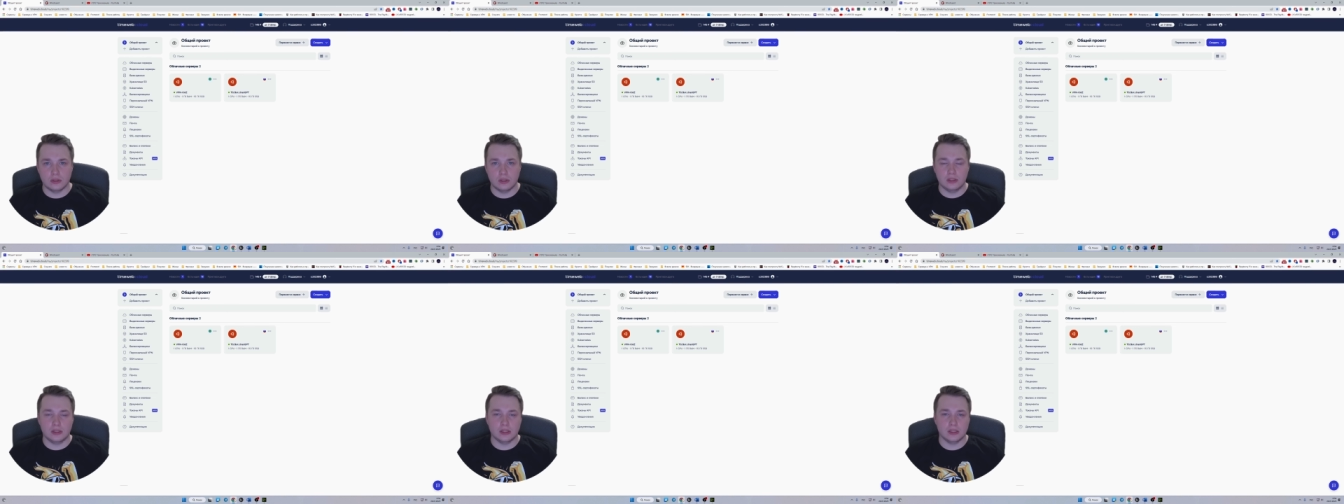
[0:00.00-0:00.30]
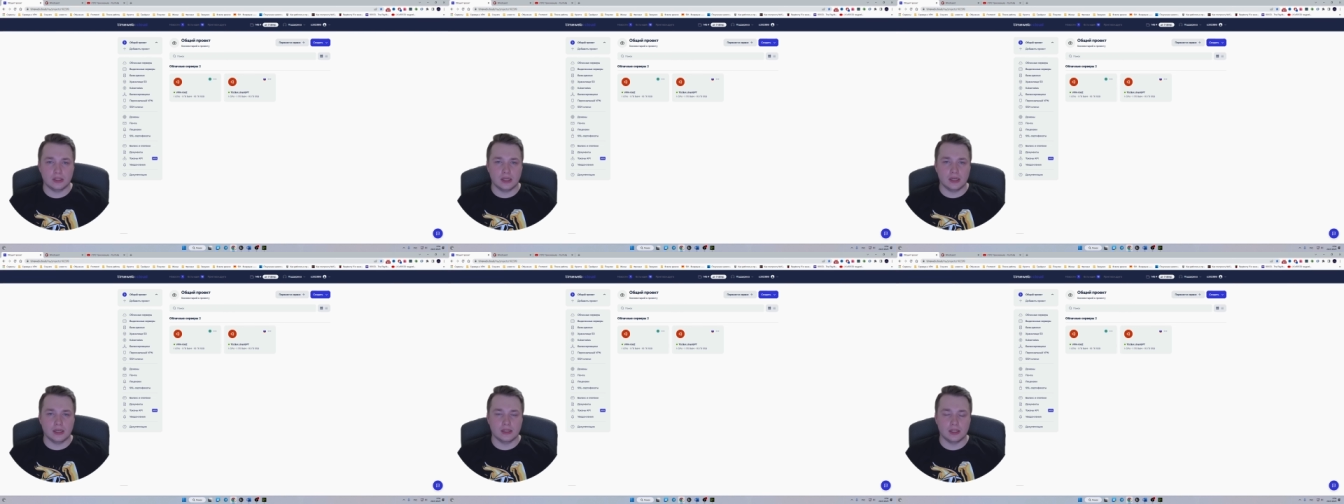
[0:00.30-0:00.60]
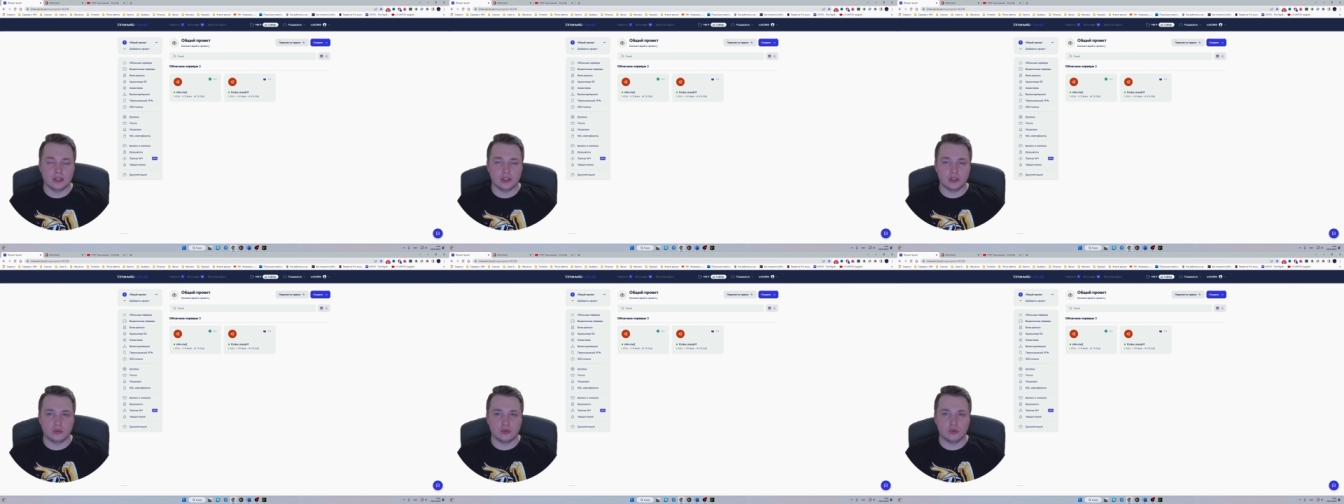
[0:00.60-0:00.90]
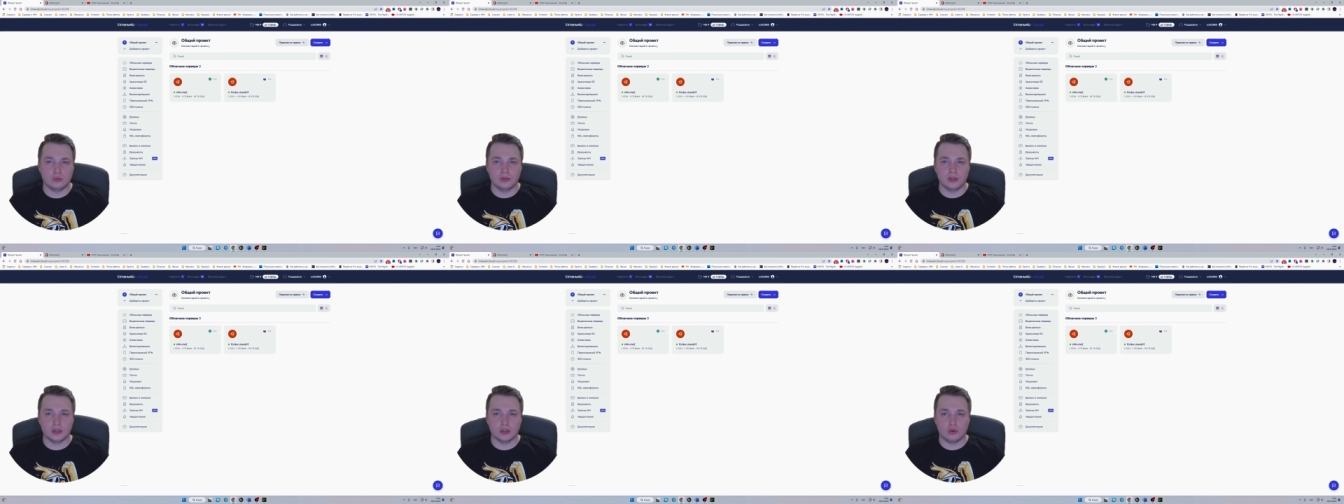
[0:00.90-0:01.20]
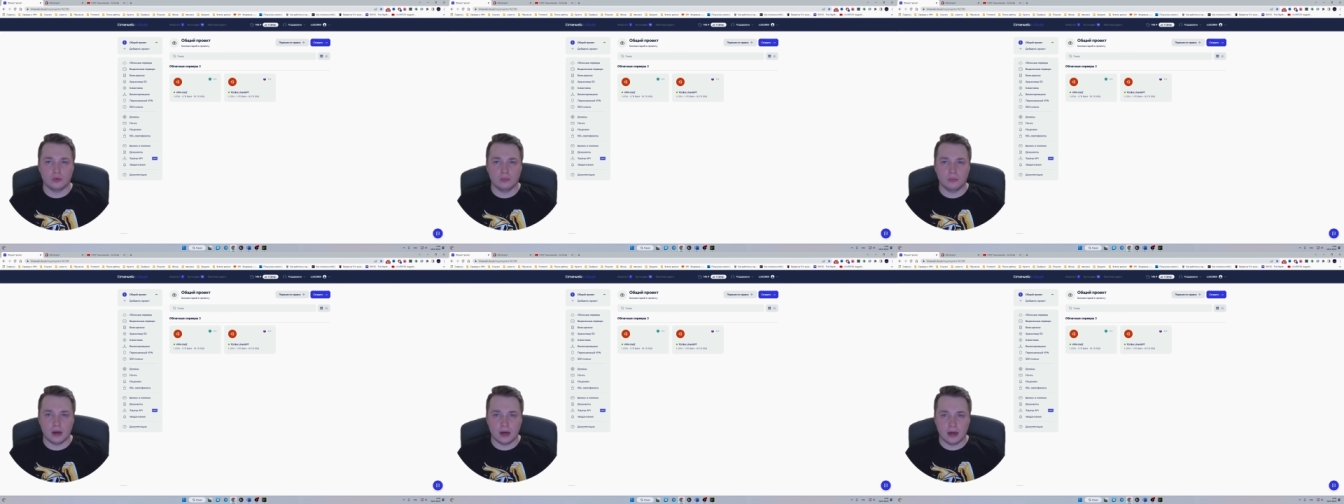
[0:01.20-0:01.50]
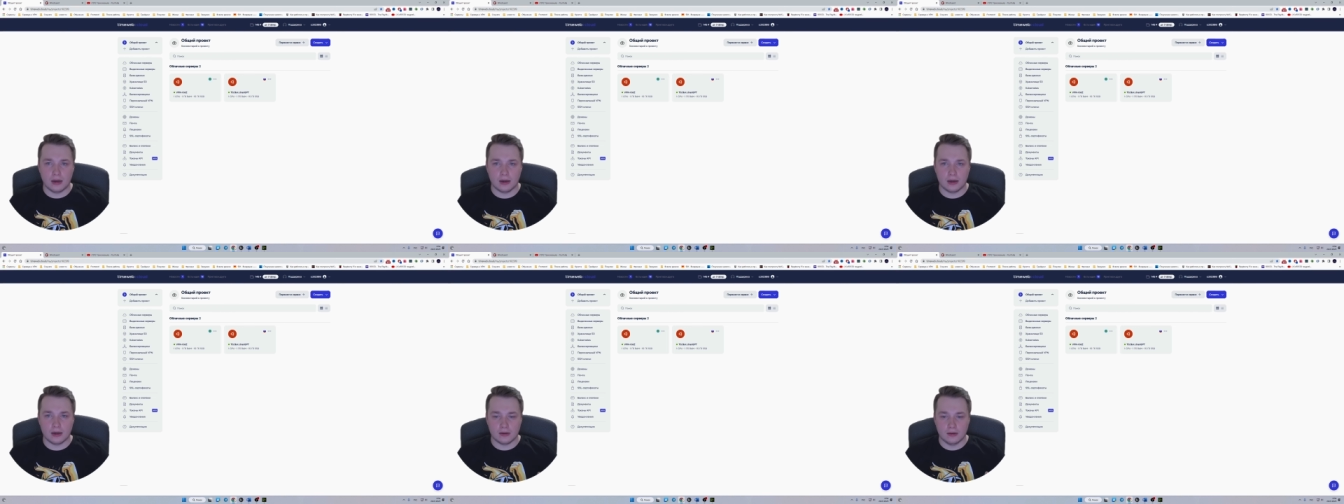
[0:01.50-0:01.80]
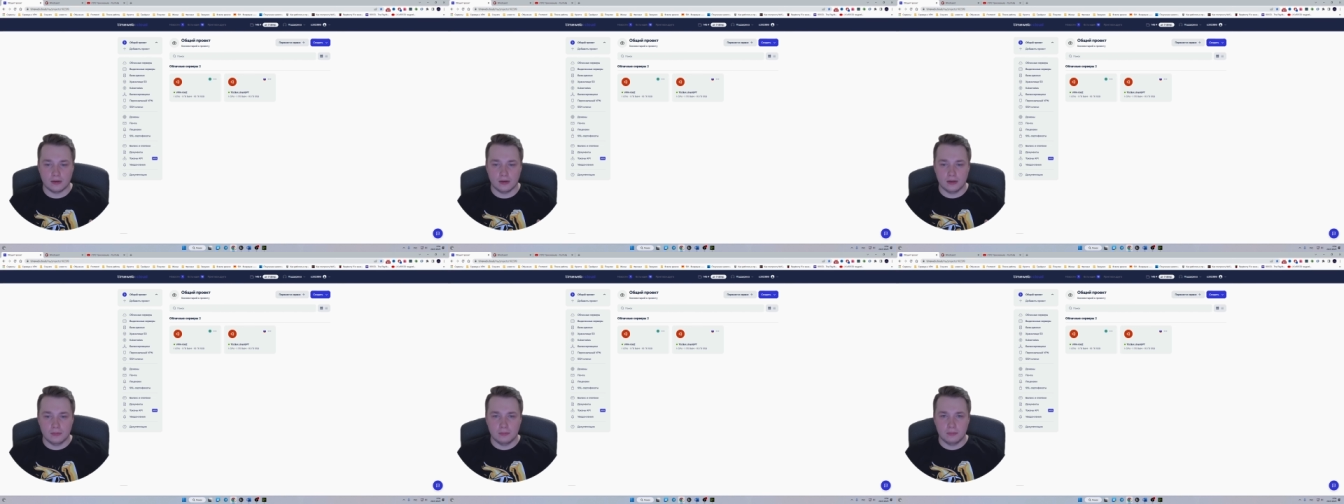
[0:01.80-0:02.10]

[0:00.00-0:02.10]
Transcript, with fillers: И тогда я начал думать о том, а